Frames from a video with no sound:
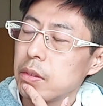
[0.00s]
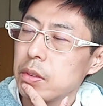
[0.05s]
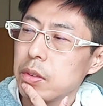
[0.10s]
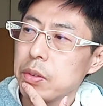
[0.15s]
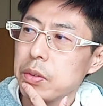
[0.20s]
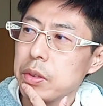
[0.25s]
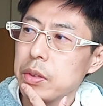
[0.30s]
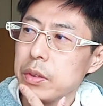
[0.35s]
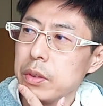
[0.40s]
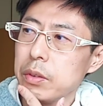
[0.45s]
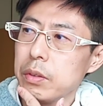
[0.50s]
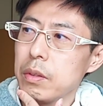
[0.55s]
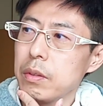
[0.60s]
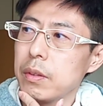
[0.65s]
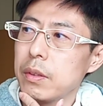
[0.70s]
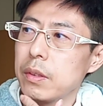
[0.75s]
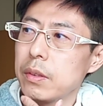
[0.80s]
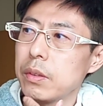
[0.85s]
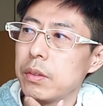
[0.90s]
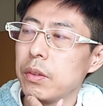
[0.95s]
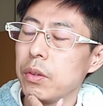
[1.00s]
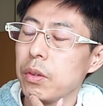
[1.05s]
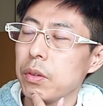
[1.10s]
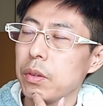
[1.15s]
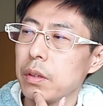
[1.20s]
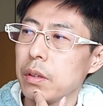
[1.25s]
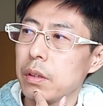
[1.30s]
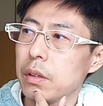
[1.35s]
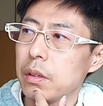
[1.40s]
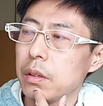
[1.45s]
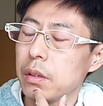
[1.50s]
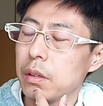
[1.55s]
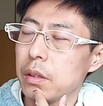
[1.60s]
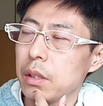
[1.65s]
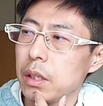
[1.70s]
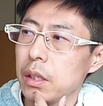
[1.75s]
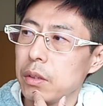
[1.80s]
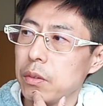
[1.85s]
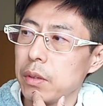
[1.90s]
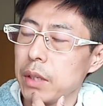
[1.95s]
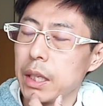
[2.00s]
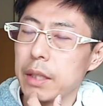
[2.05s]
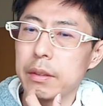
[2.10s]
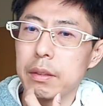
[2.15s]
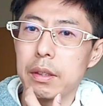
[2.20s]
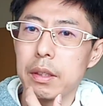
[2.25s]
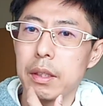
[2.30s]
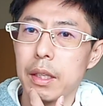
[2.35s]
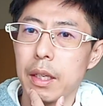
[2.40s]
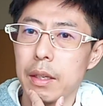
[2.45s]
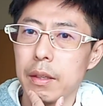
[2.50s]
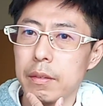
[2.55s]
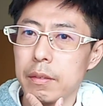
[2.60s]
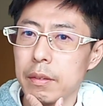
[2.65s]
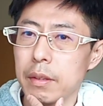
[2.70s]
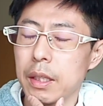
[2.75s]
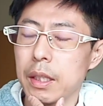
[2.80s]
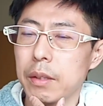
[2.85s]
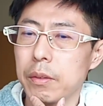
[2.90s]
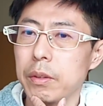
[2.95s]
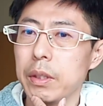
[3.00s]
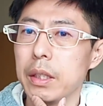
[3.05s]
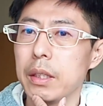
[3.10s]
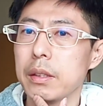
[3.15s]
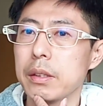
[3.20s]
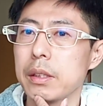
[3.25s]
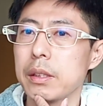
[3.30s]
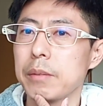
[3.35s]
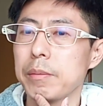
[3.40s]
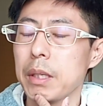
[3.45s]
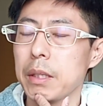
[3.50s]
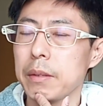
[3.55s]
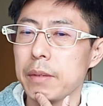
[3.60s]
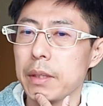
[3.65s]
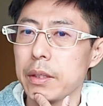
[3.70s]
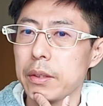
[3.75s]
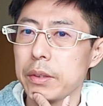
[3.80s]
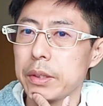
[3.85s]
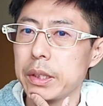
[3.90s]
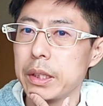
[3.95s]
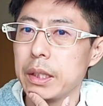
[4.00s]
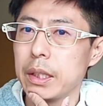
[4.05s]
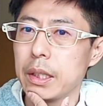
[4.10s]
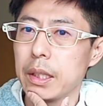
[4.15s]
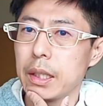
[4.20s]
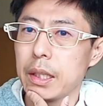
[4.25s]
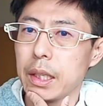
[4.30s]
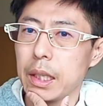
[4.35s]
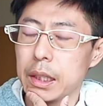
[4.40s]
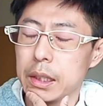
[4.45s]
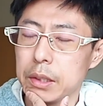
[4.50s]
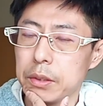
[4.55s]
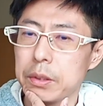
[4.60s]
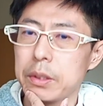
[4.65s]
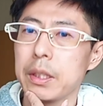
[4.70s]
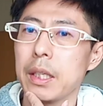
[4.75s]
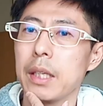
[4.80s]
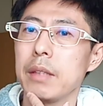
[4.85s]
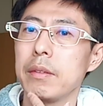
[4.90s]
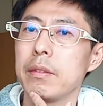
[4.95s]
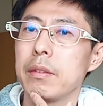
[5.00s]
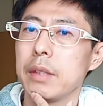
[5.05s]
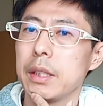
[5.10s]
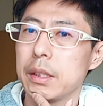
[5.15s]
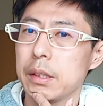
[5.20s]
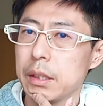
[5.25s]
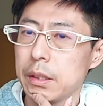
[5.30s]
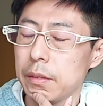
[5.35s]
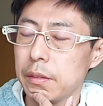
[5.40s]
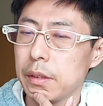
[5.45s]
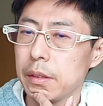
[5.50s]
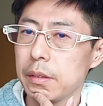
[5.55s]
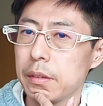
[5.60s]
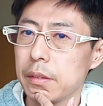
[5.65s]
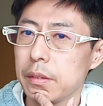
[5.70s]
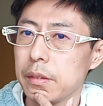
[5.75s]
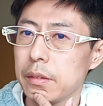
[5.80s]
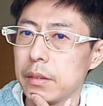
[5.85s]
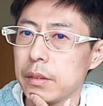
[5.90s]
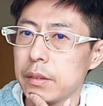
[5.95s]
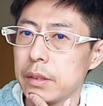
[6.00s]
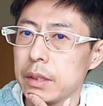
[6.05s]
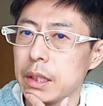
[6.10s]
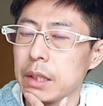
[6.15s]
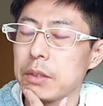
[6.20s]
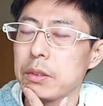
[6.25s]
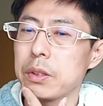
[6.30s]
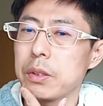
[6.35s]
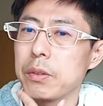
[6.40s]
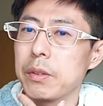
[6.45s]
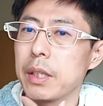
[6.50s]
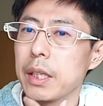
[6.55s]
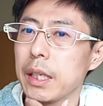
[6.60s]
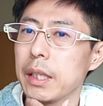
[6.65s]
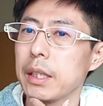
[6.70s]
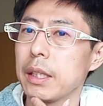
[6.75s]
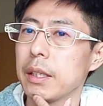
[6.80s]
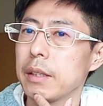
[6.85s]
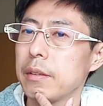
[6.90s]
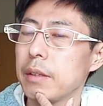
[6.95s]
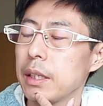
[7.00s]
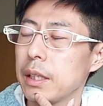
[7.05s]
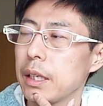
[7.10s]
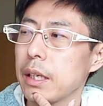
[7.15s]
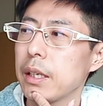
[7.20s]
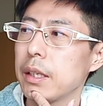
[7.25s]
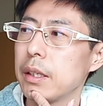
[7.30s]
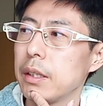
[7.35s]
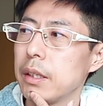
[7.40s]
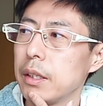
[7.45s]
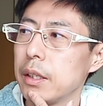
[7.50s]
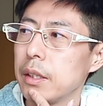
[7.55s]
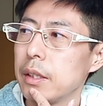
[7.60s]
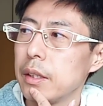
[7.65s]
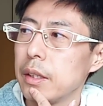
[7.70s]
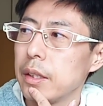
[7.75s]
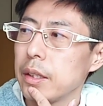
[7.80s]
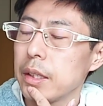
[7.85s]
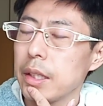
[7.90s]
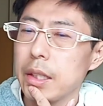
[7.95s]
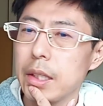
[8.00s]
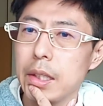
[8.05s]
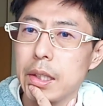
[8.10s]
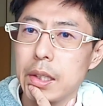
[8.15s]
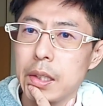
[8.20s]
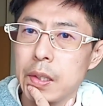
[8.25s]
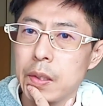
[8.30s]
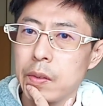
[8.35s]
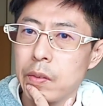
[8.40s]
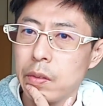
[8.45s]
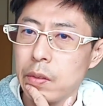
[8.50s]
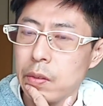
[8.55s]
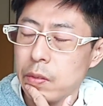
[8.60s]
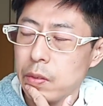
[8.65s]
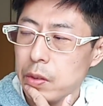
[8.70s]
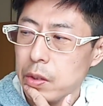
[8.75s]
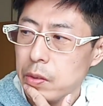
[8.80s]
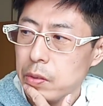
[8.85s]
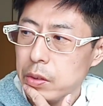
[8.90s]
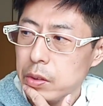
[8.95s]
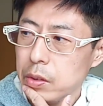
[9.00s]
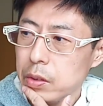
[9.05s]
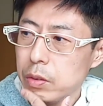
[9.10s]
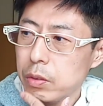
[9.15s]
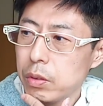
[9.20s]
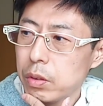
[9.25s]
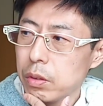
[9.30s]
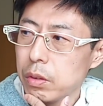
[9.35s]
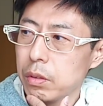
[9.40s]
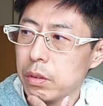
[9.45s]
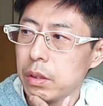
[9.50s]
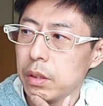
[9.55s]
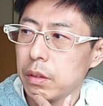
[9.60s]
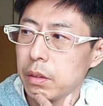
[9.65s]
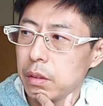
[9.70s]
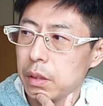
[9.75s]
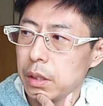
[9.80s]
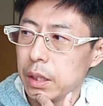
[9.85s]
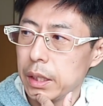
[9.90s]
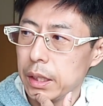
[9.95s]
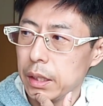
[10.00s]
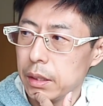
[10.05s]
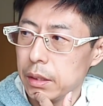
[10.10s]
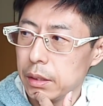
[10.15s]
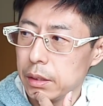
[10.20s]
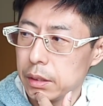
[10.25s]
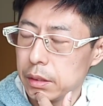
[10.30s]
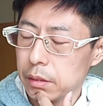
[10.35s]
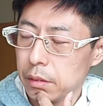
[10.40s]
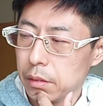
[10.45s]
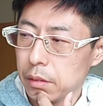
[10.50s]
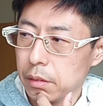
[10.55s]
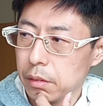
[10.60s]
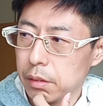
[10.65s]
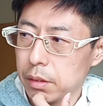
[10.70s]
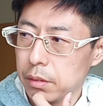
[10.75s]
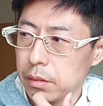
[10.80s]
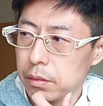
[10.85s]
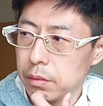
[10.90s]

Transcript: そうすると、ロッテと楽天はオリックス・バファローズに勝ち越せるんですよ。ちゃんとそこは買ってくれたら。ただ、これを言うことによって、その、